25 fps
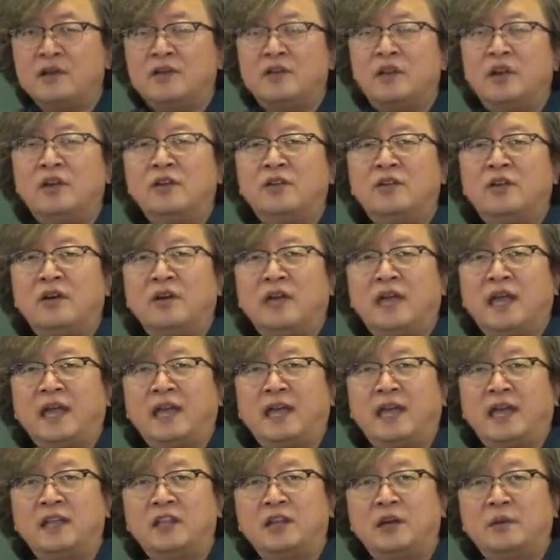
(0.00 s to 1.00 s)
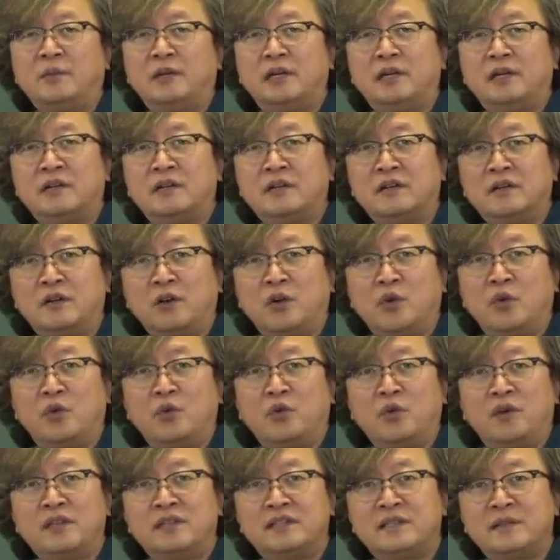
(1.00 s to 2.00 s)
결격의 개념을
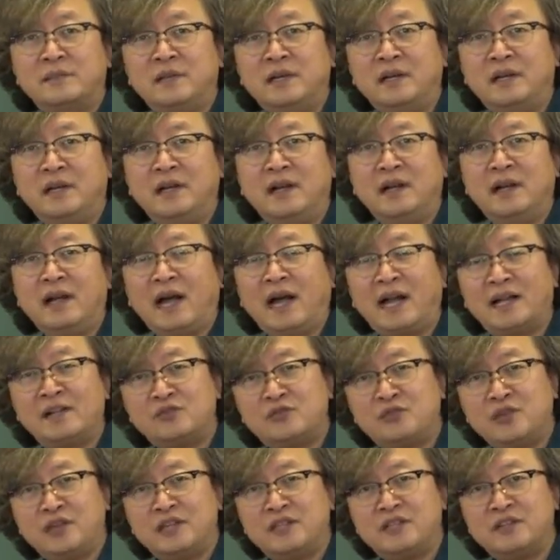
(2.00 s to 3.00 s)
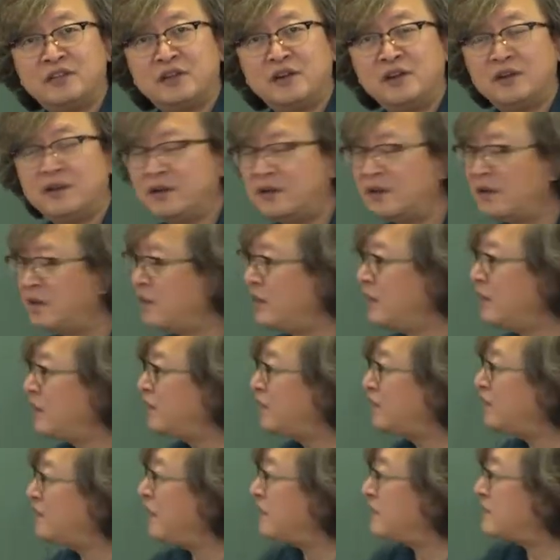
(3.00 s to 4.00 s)
끌어오고 있음을 알 수 있죠.
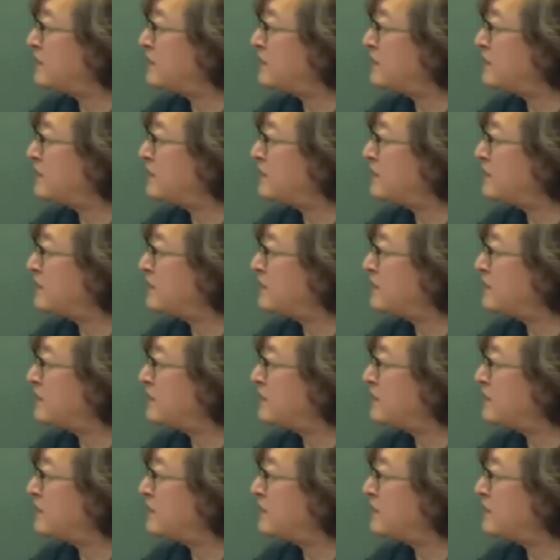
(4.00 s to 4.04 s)
근데